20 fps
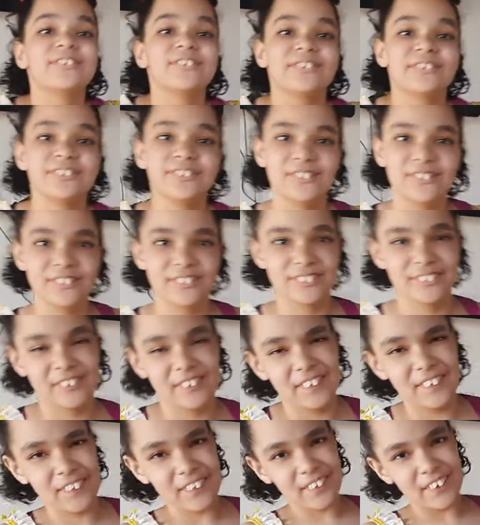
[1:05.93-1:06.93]
Muito,
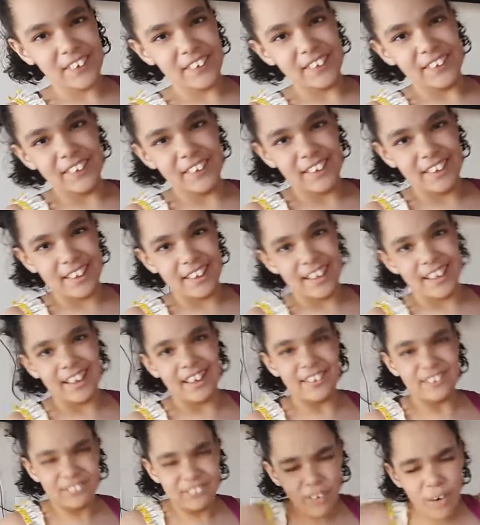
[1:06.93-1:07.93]
muito, muito beijo.
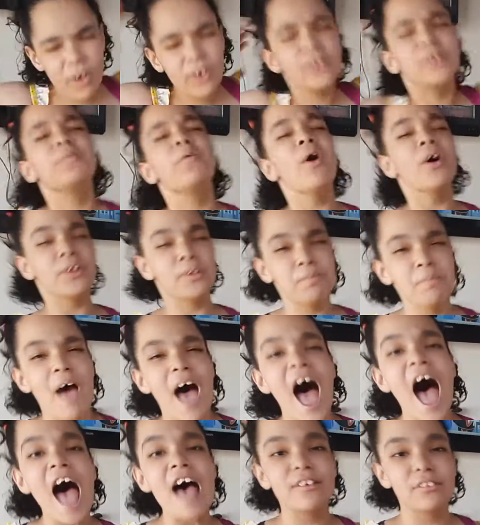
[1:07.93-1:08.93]
Muito, muito
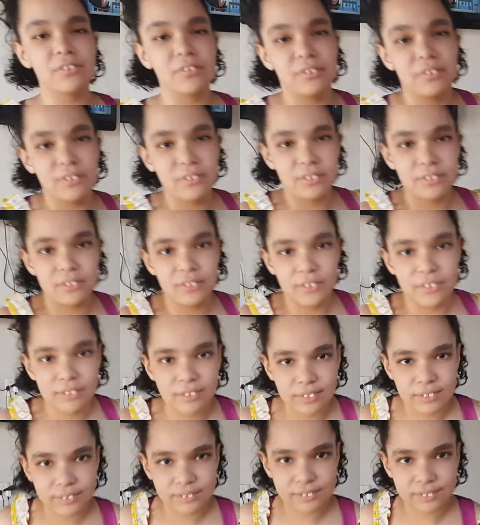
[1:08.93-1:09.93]
beijo.
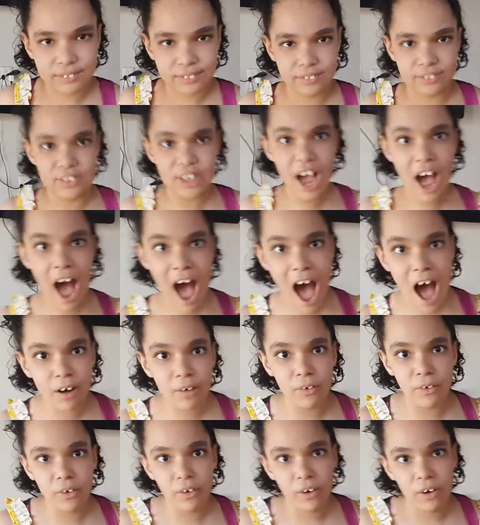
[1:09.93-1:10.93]
Tchau. Tchau.
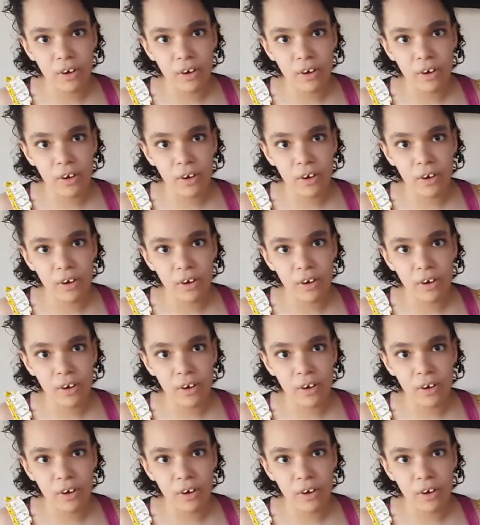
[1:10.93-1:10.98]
